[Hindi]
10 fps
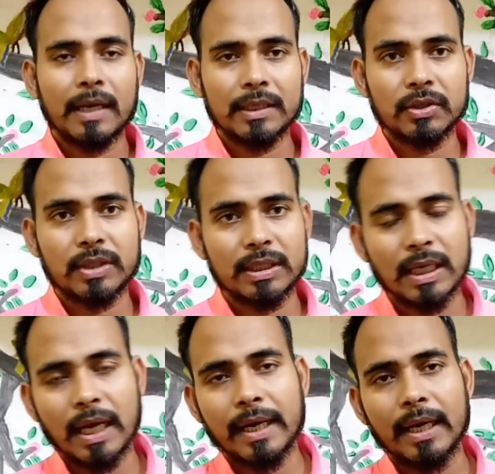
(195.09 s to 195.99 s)

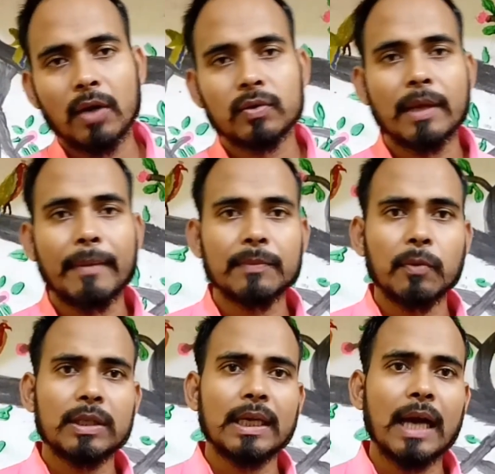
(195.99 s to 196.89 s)
रजिस्ट्रेशन करने के लिए उसके बाद
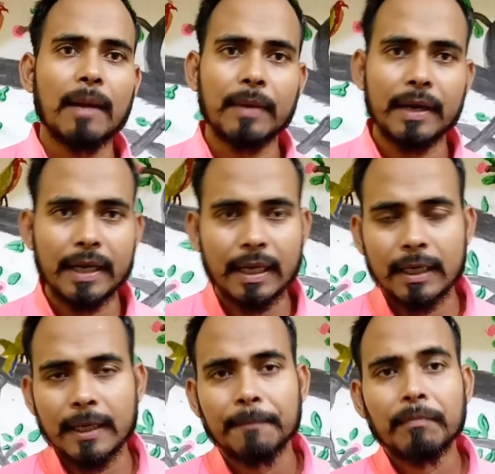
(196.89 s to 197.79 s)
बोलती है काम करने
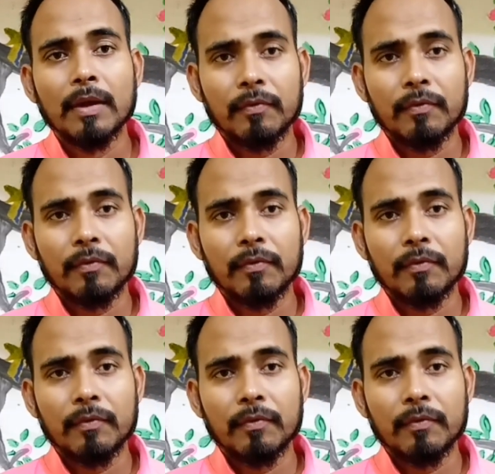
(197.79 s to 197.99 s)
के लिए